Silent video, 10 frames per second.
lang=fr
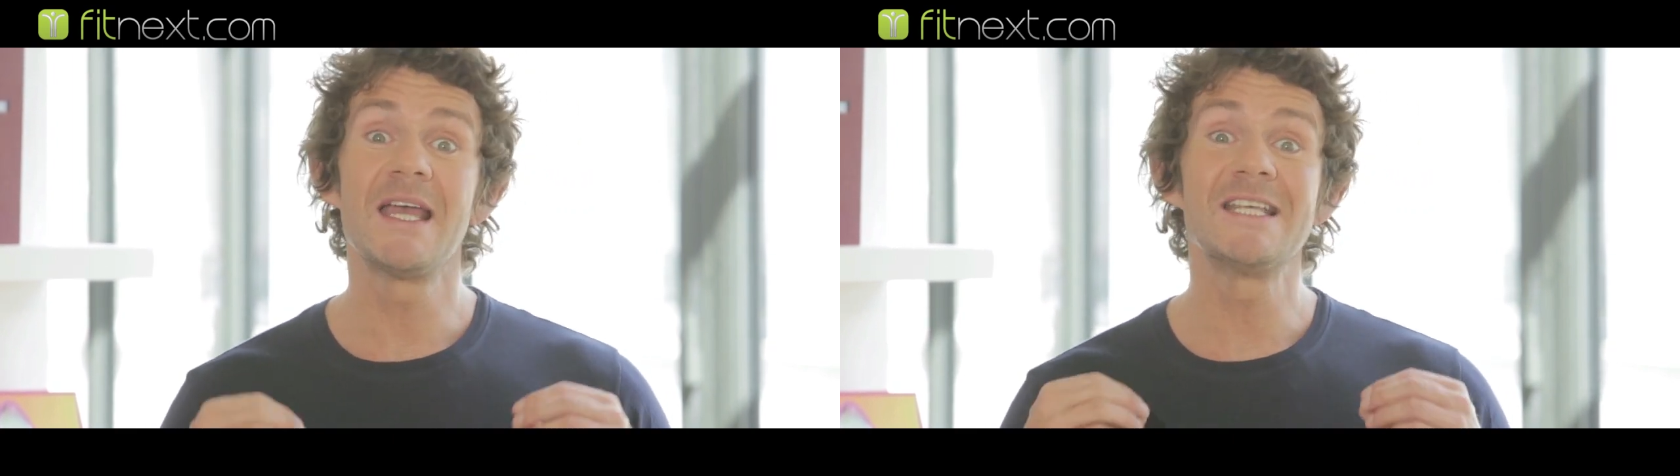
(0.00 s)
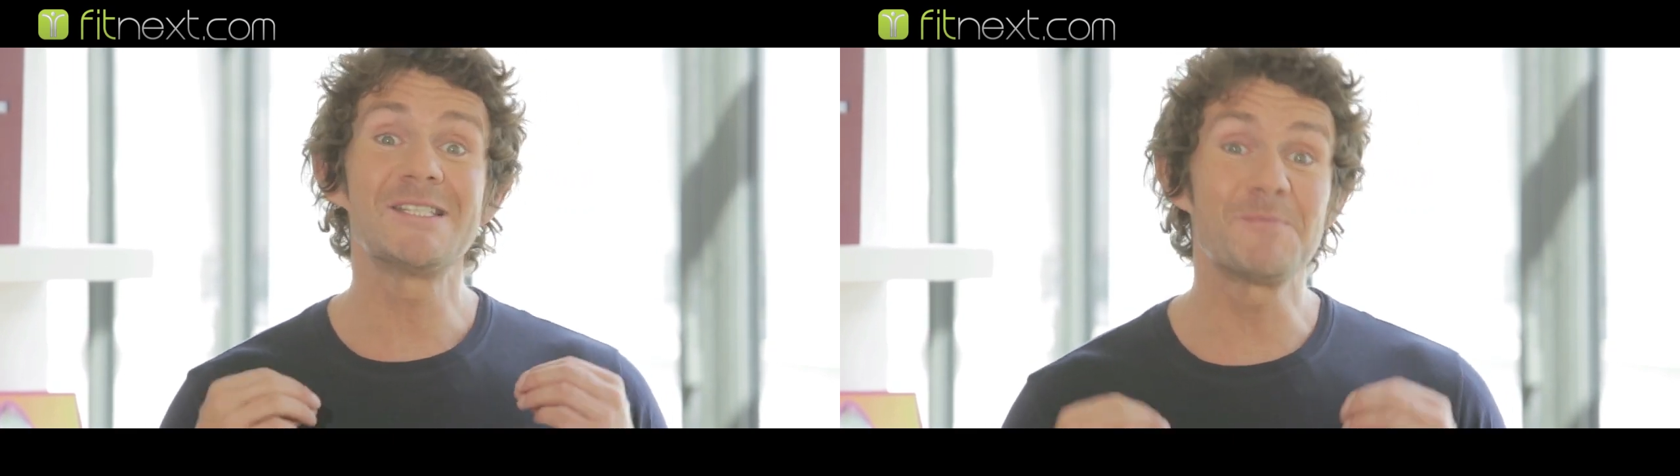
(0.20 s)

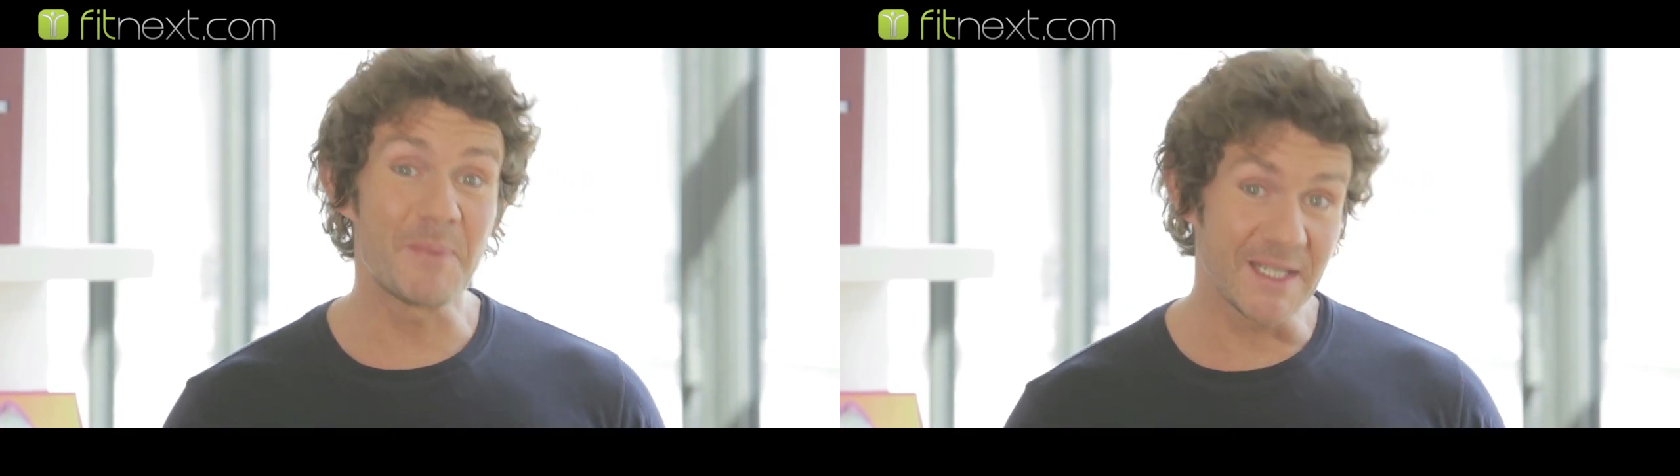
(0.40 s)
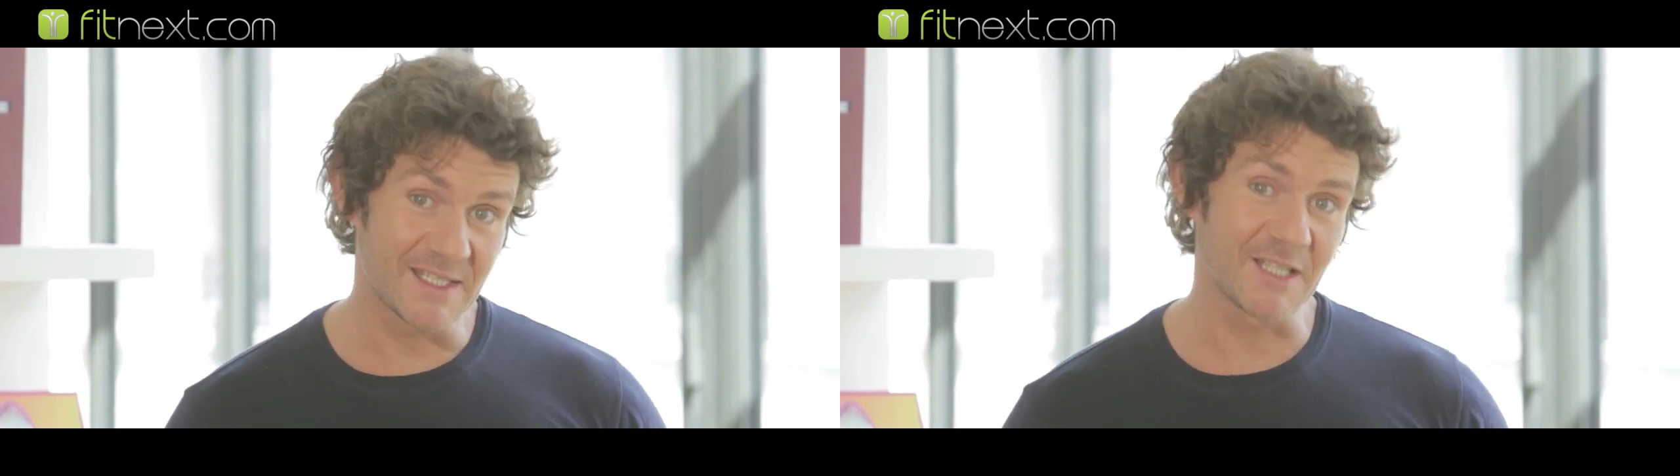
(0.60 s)

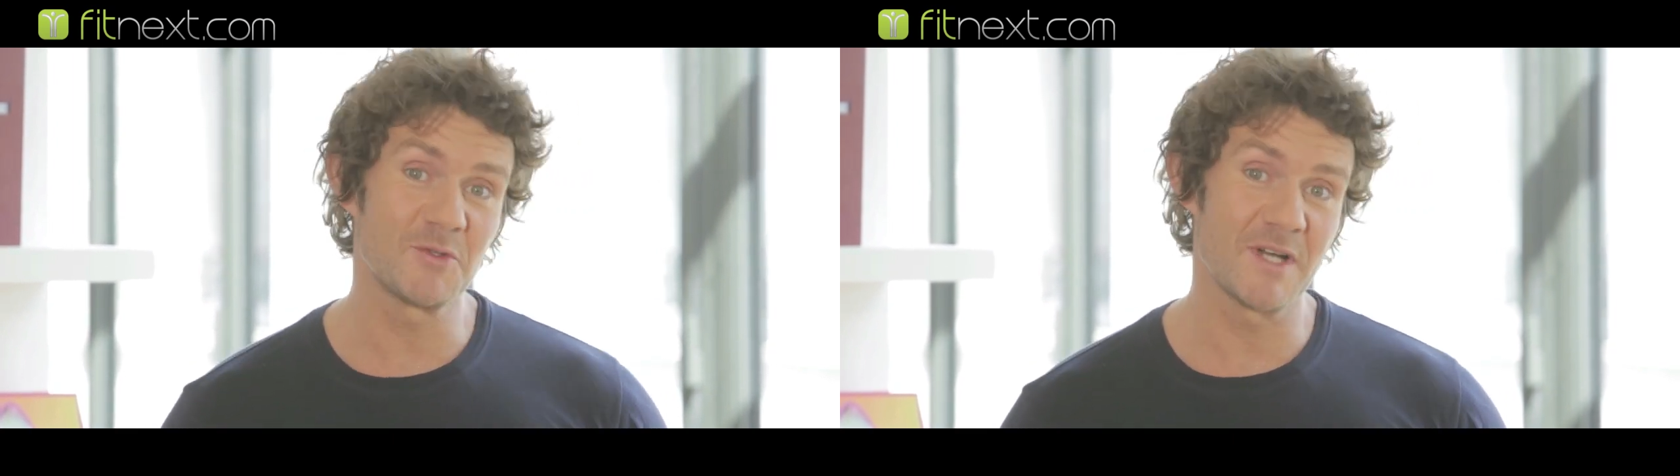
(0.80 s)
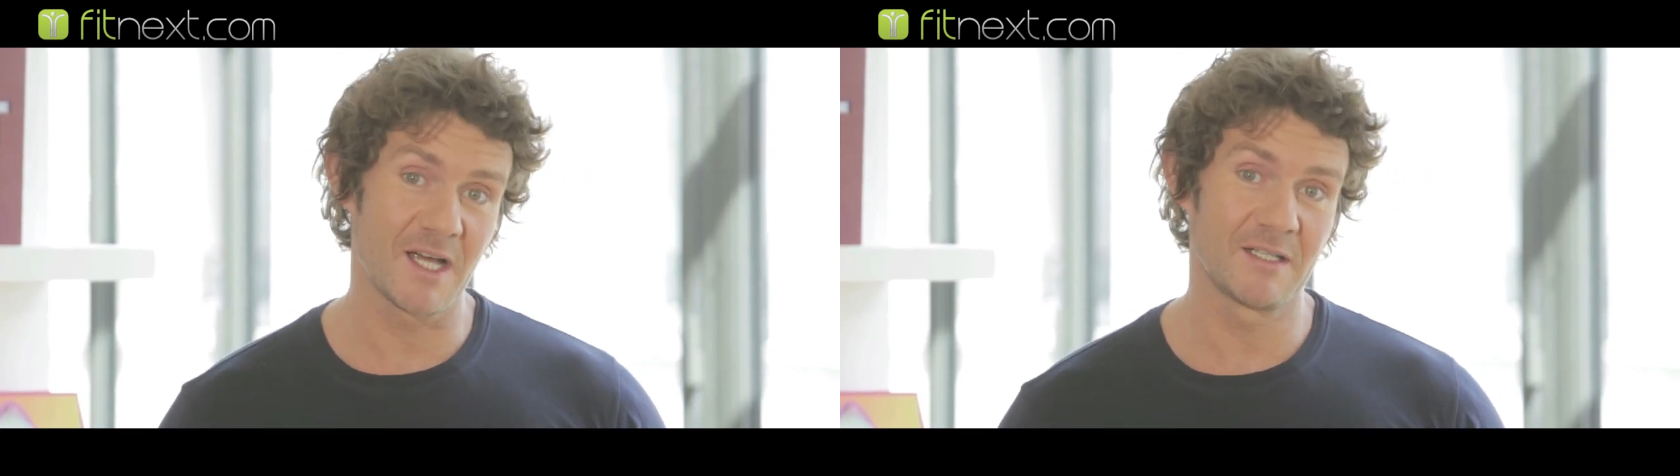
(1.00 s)

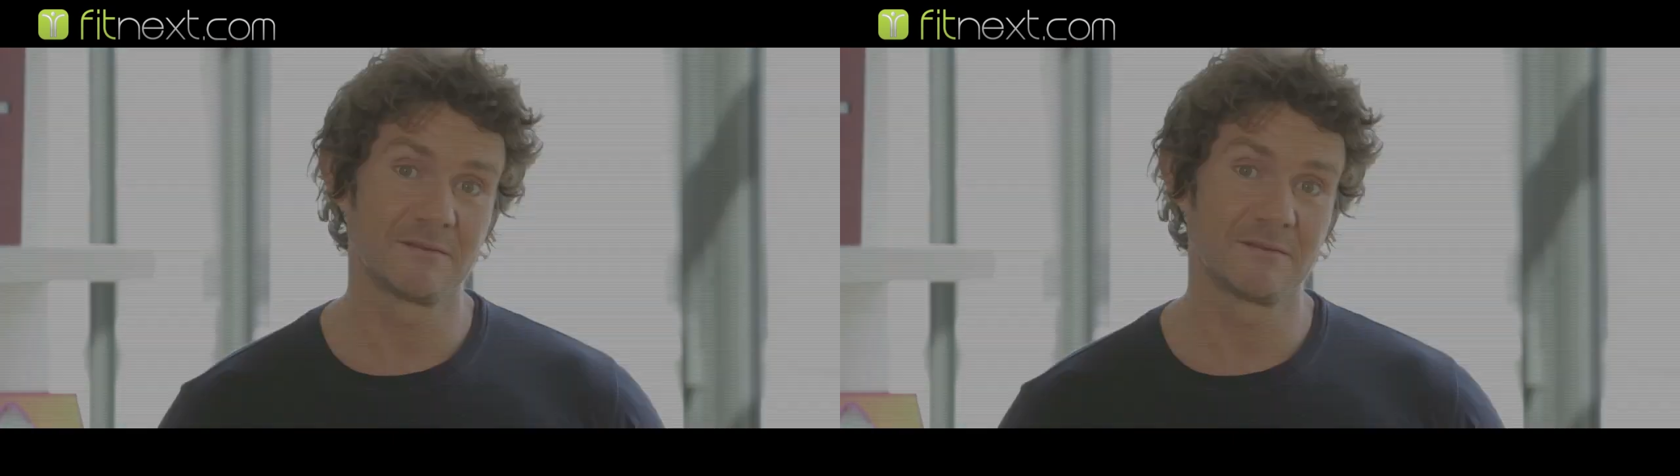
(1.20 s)
spectaculaire.